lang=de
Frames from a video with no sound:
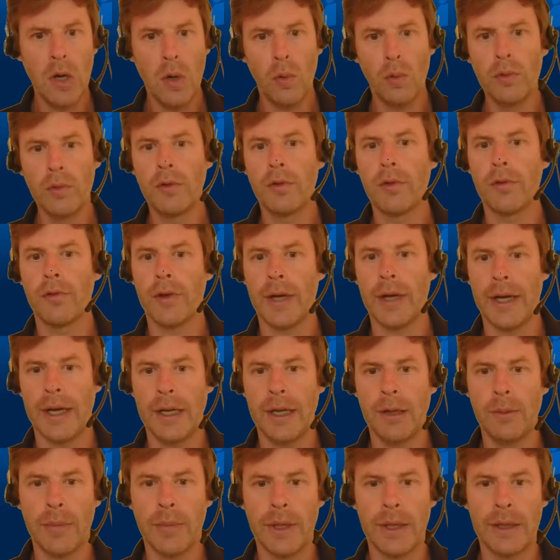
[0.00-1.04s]
und zu
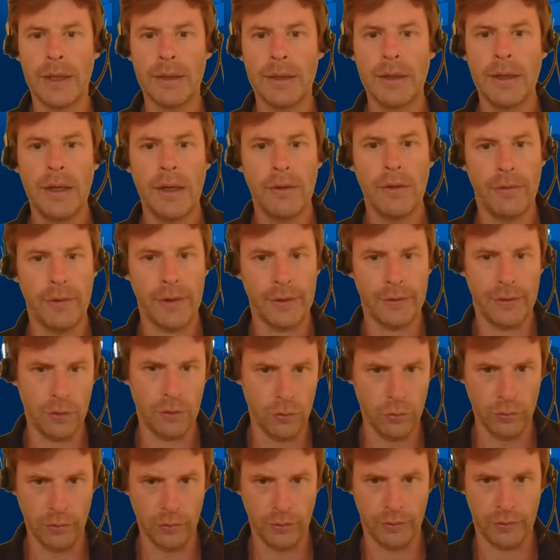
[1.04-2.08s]
vereinbaren, was ihr
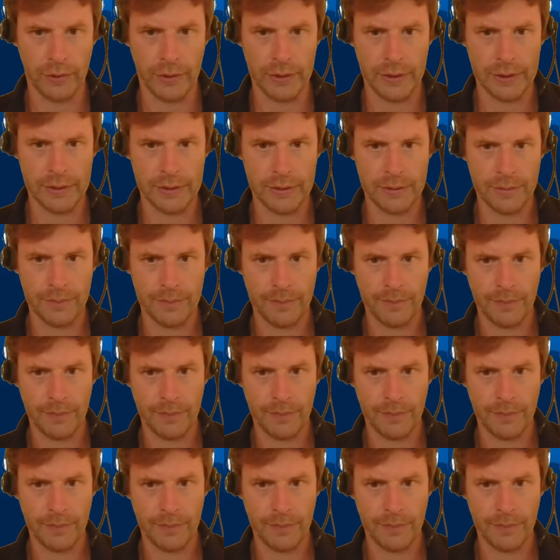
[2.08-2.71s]
tun sollt.